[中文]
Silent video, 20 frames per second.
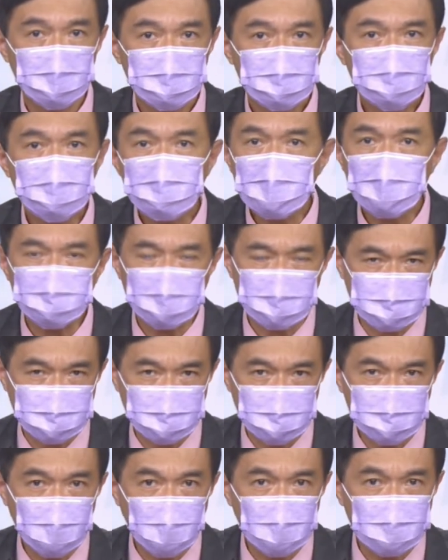就代表
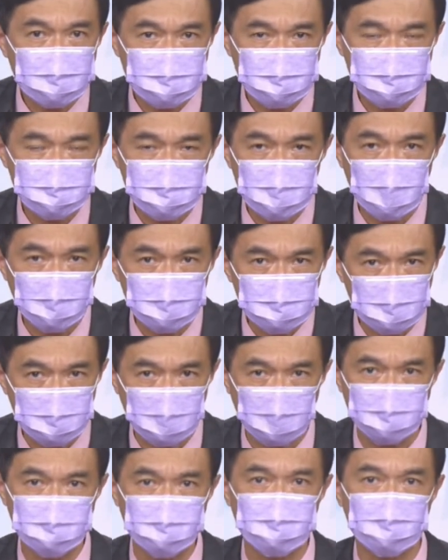其他的景气也会受
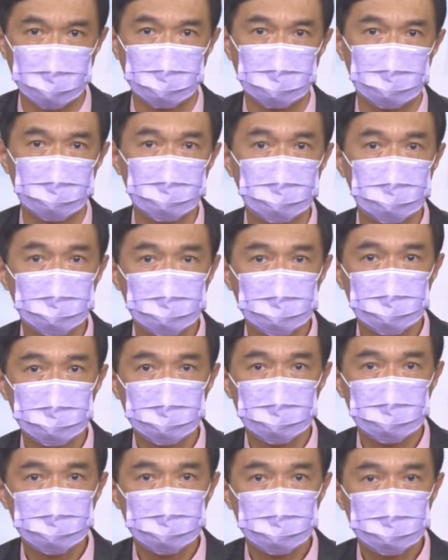到影响，
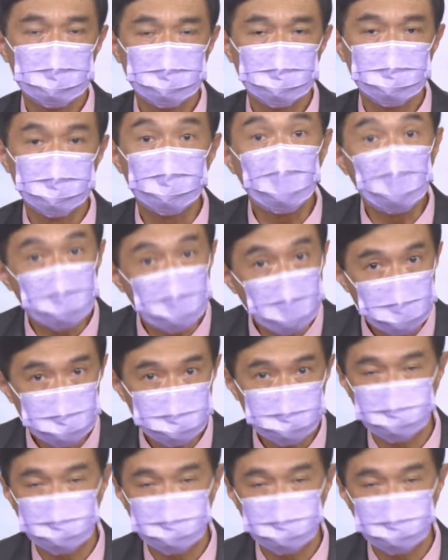对不对？